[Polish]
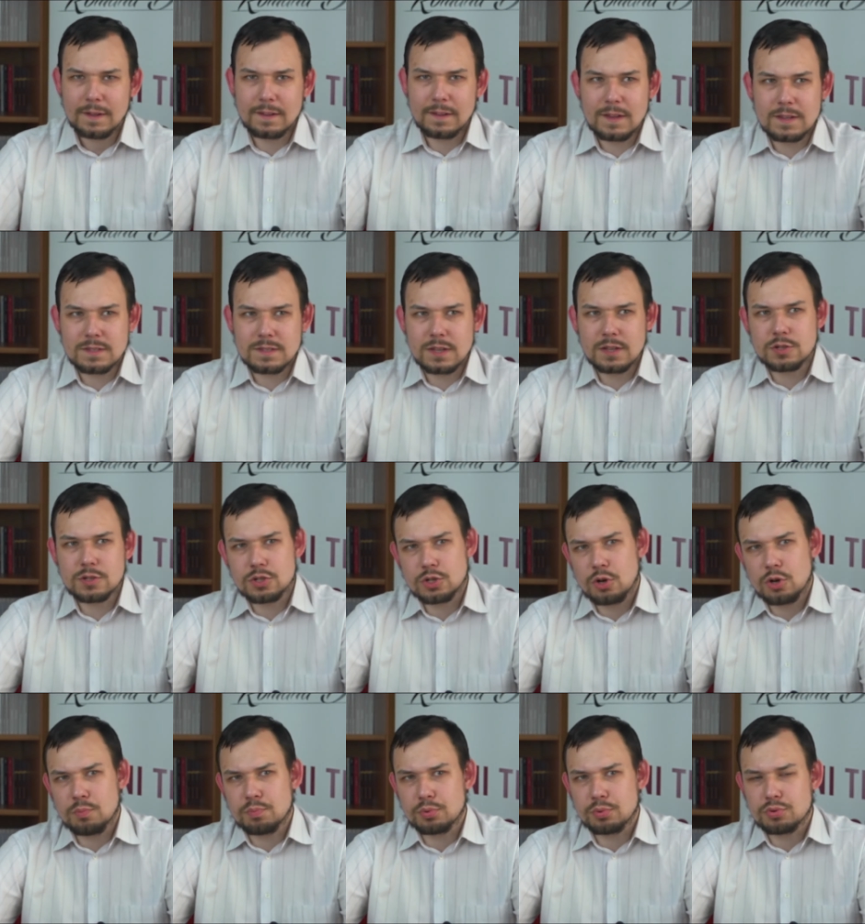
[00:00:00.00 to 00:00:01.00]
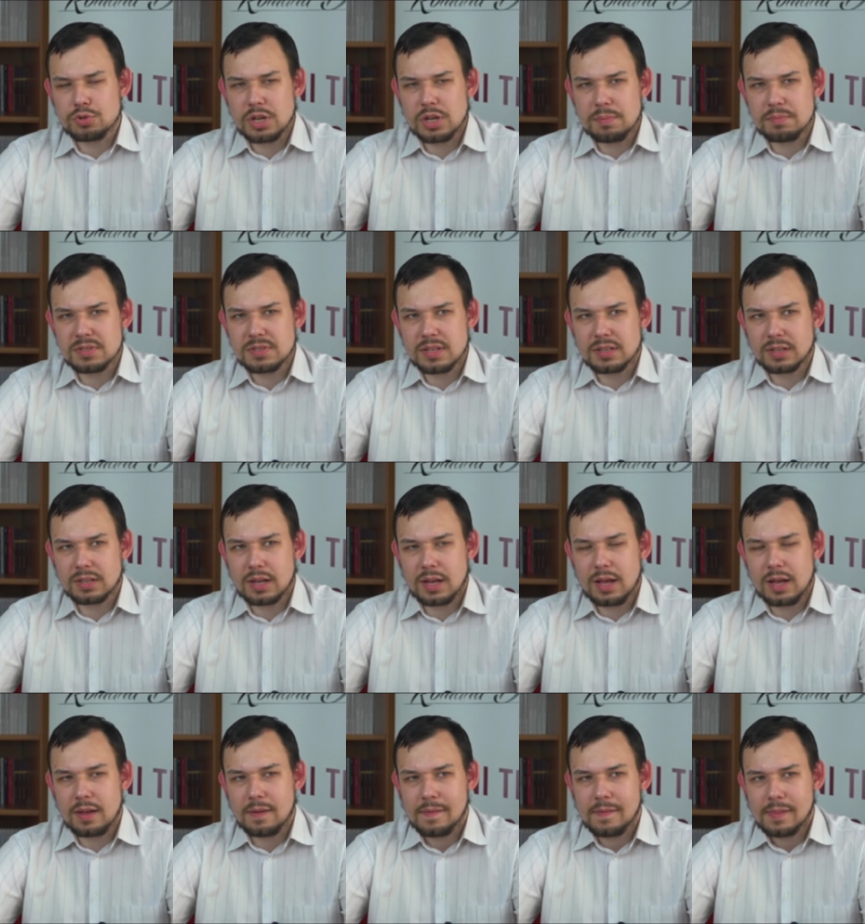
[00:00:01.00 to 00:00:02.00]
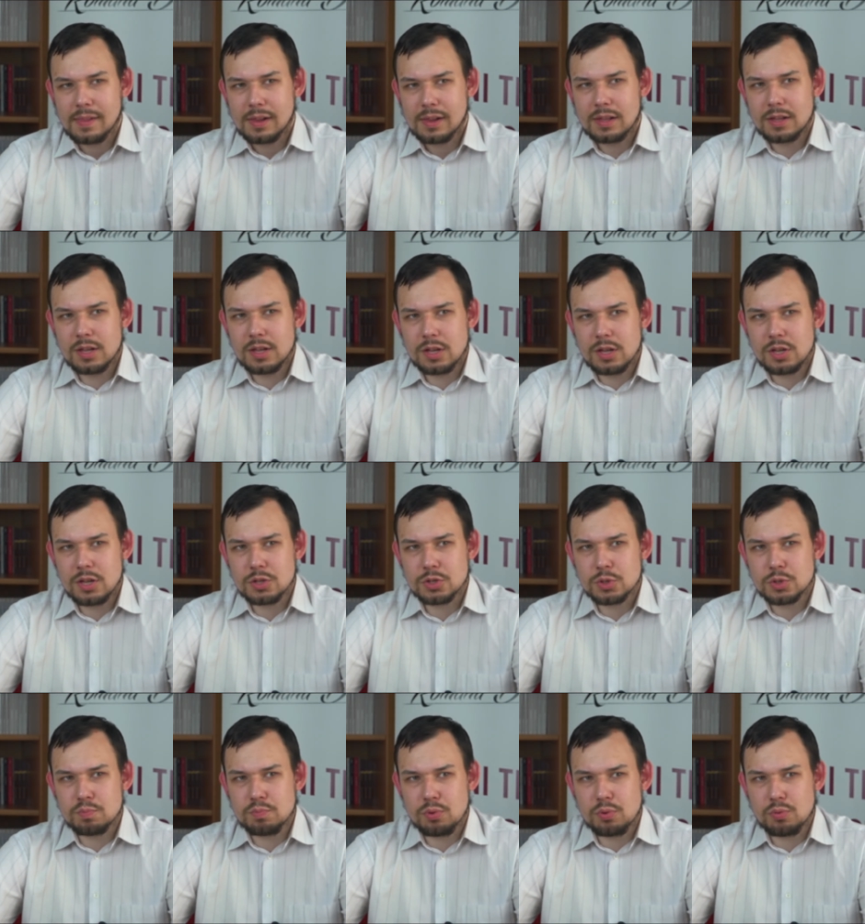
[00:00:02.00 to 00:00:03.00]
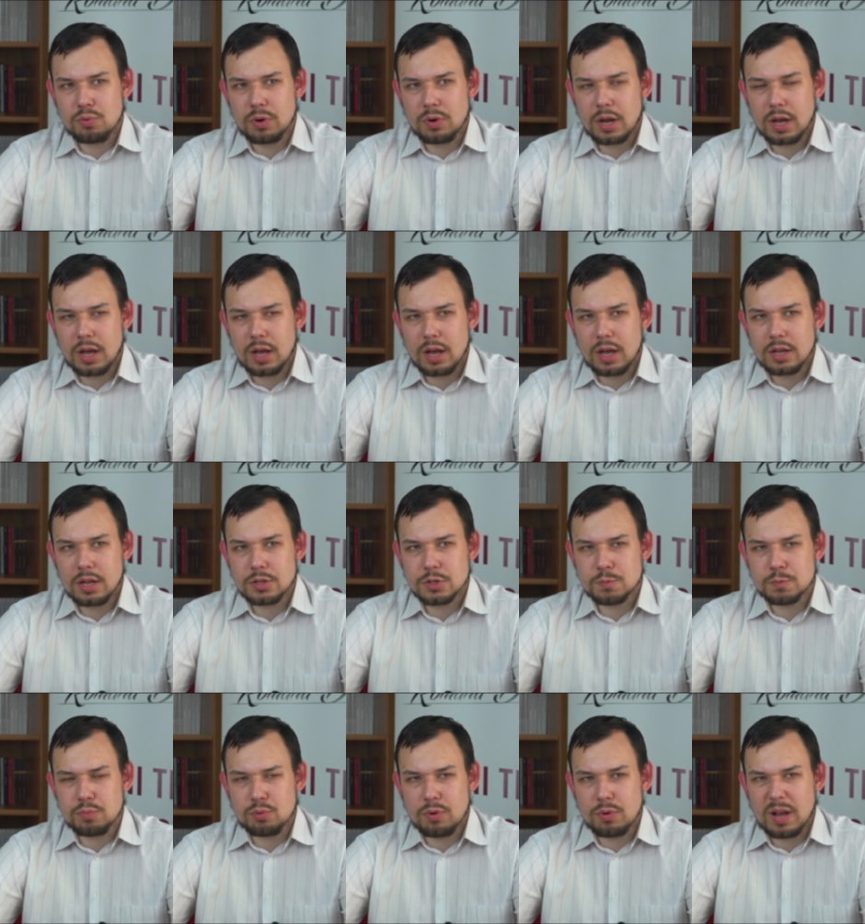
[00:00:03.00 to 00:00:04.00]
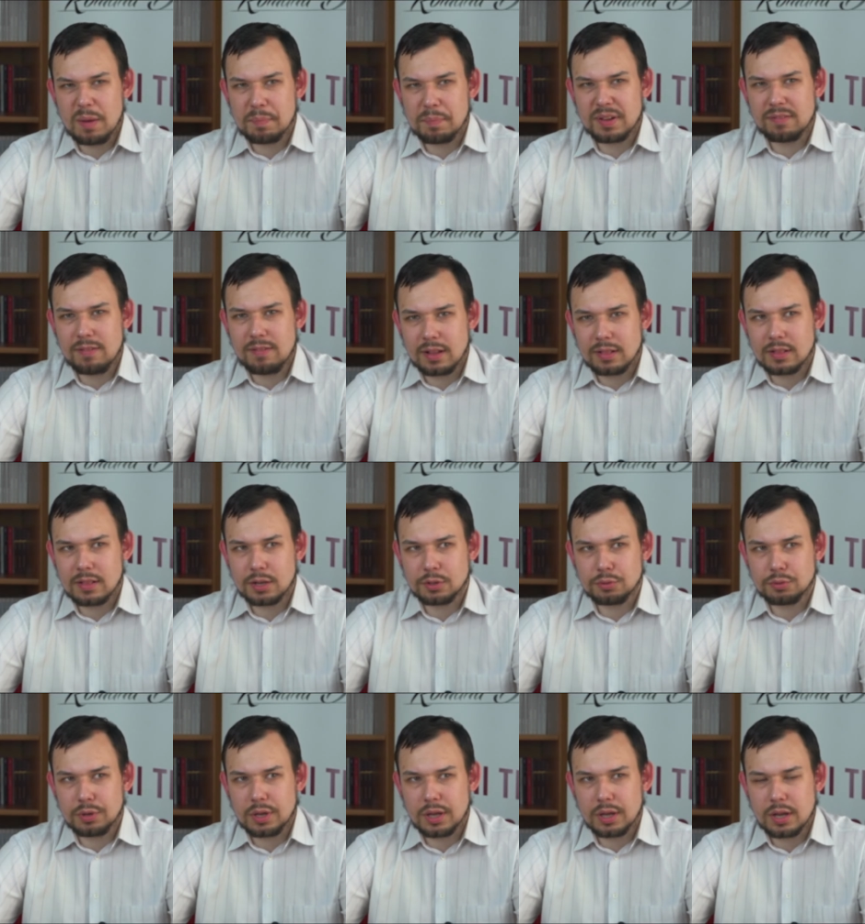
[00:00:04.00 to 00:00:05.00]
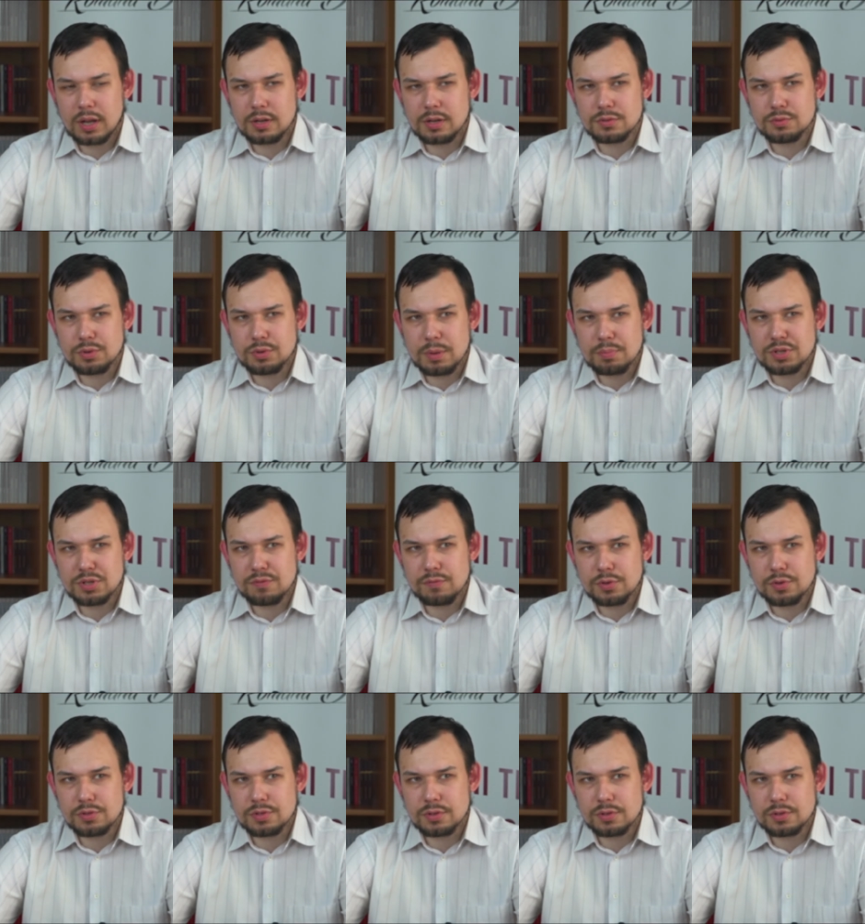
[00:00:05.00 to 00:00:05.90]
jest jeszcze oprócz MZK e, spółka, spółka prywatna, która realizuje przewozy.